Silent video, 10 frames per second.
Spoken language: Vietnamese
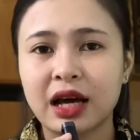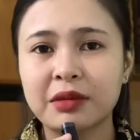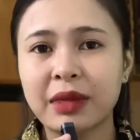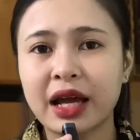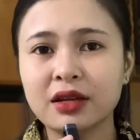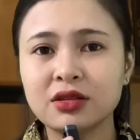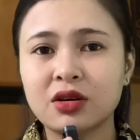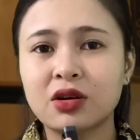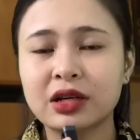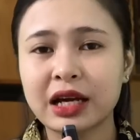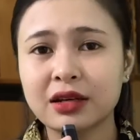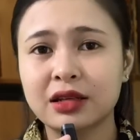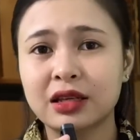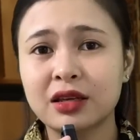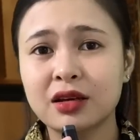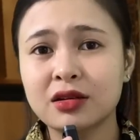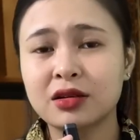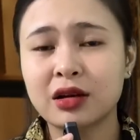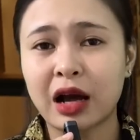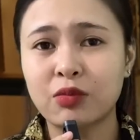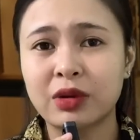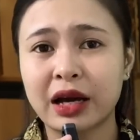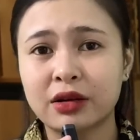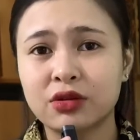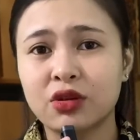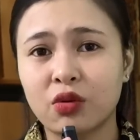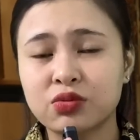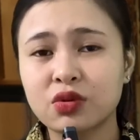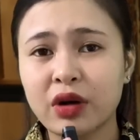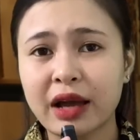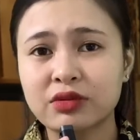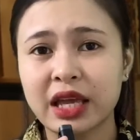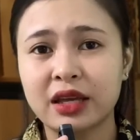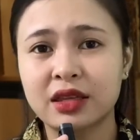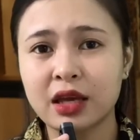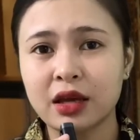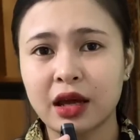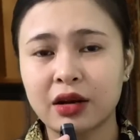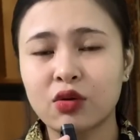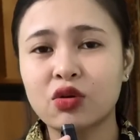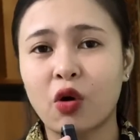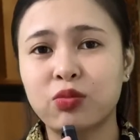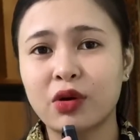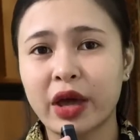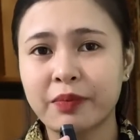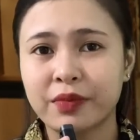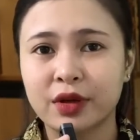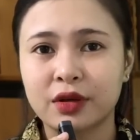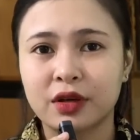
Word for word: anh bán cho khách thì chứ không anh dục xuống ao sen chi, anh đâu có khùng đâu em.